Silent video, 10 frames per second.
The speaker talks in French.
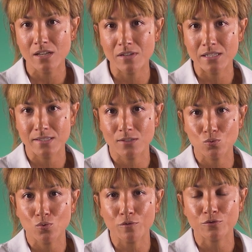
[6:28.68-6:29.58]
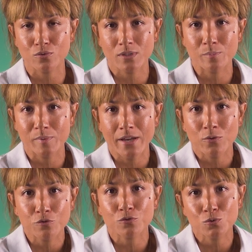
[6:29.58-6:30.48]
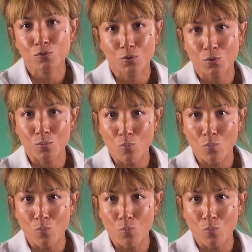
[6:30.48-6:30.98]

que j'avais laissée tout enfouie bien au fond de